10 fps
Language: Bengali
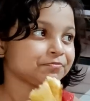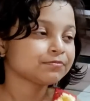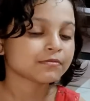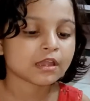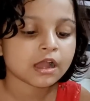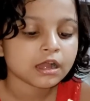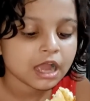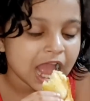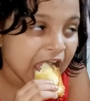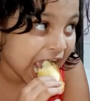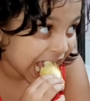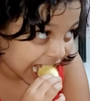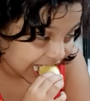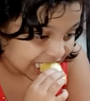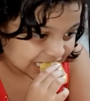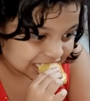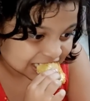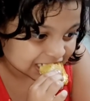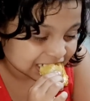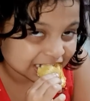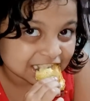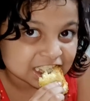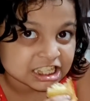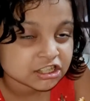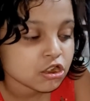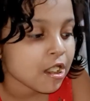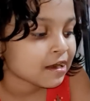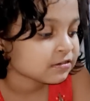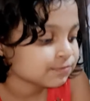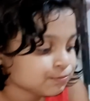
তো চলতে থাকবে তাই না বলো যাবো তবে না আবার আসবো